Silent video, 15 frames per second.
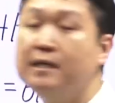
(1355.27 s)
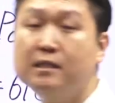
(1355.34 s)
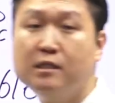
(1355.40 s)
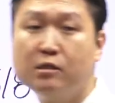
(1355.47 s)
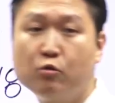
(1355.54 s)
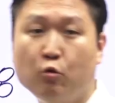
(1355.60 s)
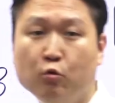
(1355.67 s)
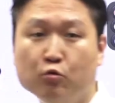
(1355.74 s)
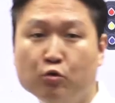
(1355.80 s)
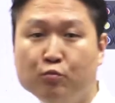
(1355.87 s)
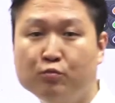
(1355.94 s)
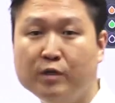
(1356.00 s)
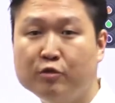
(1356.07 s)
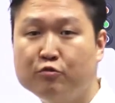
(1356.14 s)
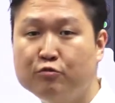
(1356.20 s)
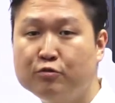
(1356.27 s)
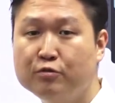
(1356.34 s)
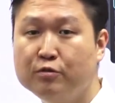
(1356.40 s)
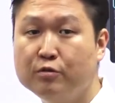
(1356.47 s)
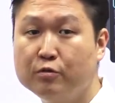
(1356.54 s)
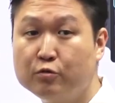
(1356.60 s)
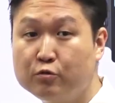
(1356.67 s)
즉 동손분의
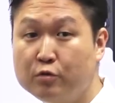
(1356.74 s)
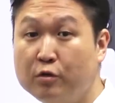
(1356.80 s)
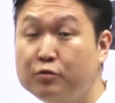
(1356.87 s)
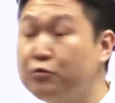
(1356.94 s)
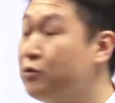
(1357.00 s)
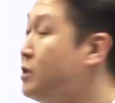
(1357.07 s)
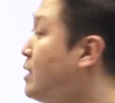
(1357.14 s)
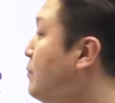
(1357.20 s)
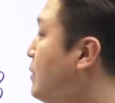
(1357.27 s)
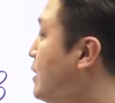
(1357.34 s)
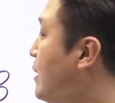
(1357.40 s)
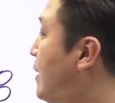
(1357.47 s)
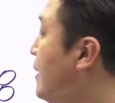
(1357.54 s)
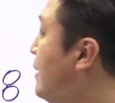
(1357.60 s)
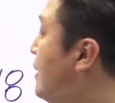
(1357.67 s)
철손이 됩니다.